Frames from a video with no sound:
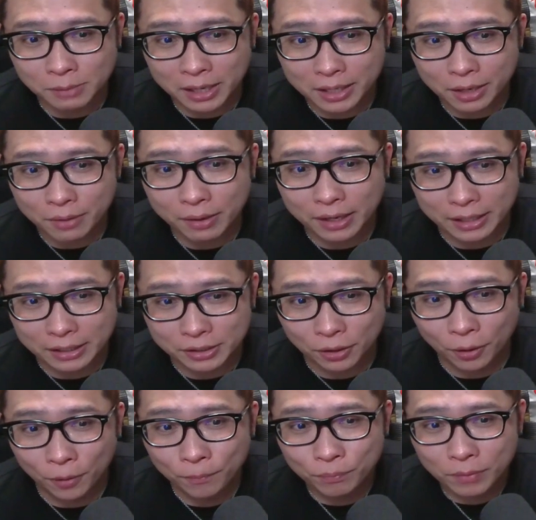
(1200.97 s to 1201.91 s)
まれてるわけです
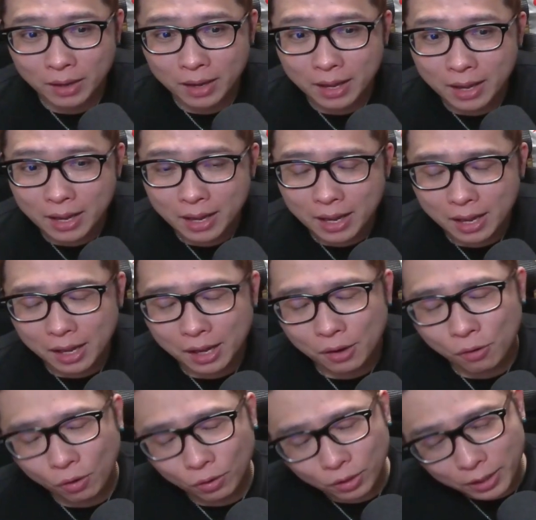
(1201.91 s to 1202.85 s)
よ。
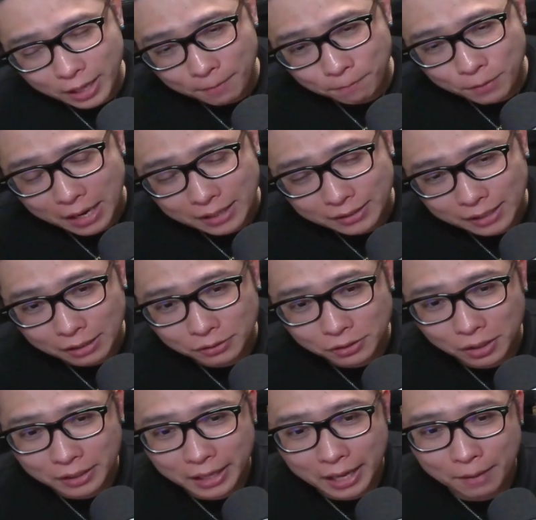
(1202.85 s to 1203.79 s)
このね、
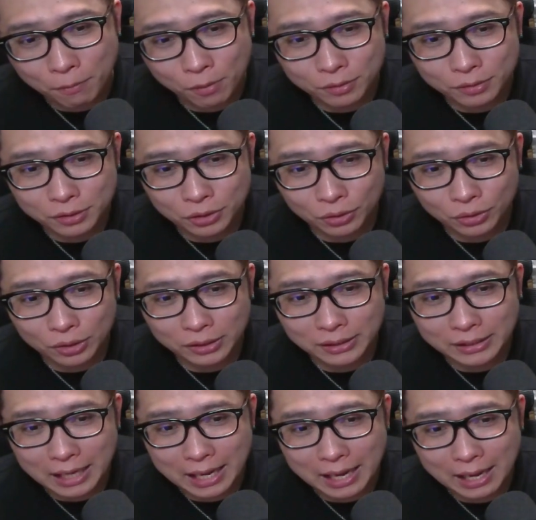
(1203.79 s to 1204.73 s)
プライスアクションはね、僕ちょっと
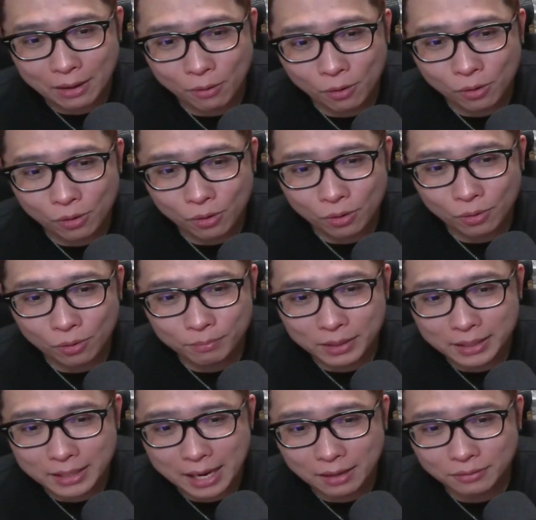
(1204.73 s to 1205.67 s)
下を
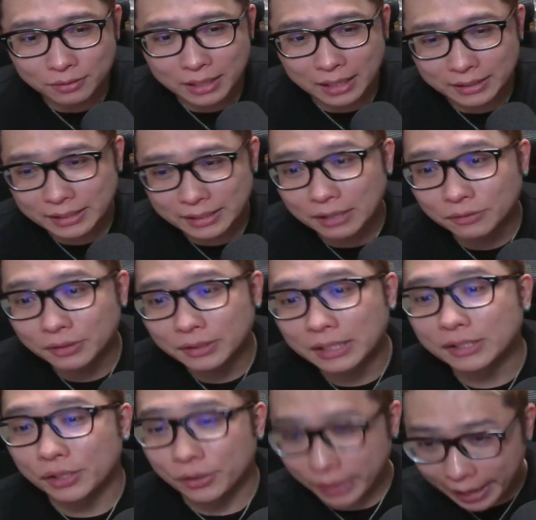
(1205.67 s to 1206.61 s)
見たくなっちゃうん
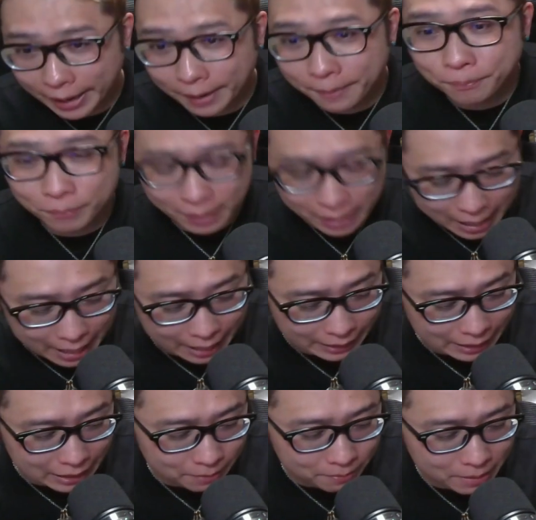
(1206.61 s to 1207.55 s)
ですよね。は
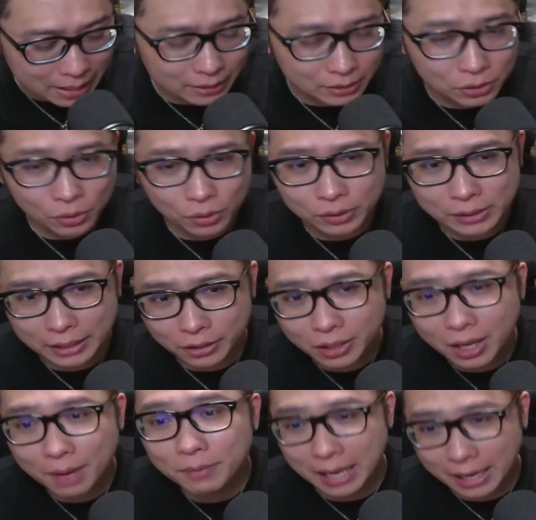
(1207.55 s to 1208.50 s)
い。ただまあ、そのさっき
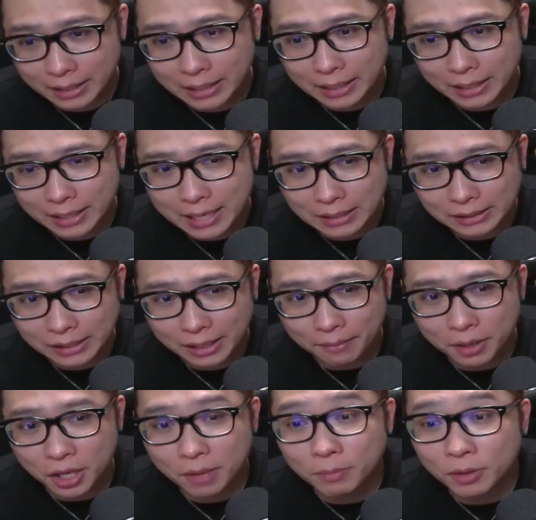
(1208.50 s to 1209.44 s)
言ったみたいに、冷やし
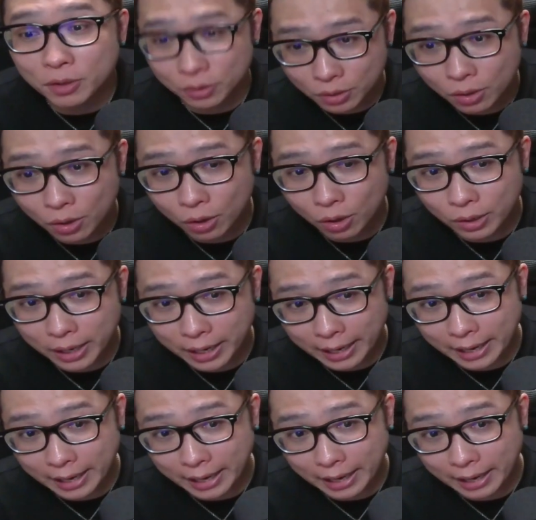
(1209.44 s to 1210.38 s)
レベルで見ると、
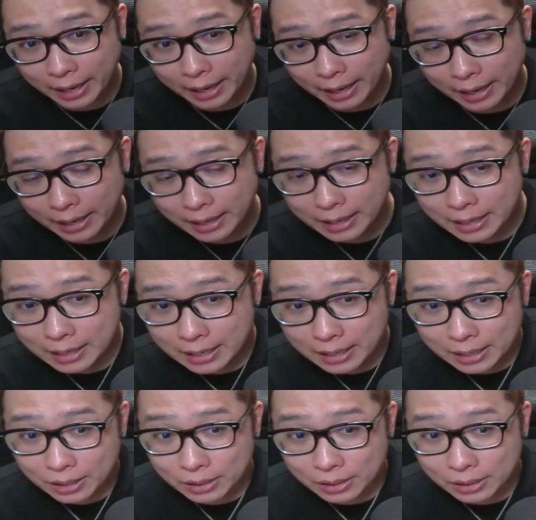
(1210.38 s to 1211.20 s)
えー、